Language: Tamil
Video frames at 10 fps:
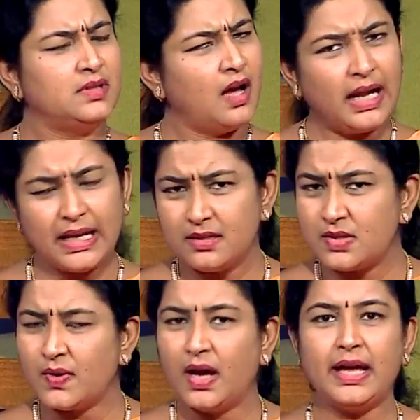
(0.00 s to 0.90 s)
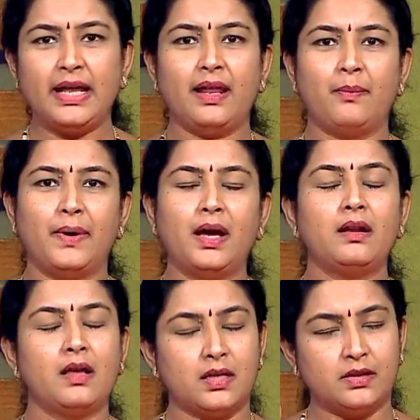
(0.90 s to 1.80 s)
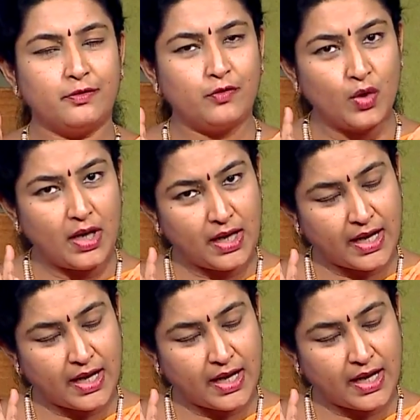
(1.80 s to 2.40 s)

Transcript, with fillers: நாலஞ்சு வாய் இல்லைப்பா நான் அந்த ஃபுல்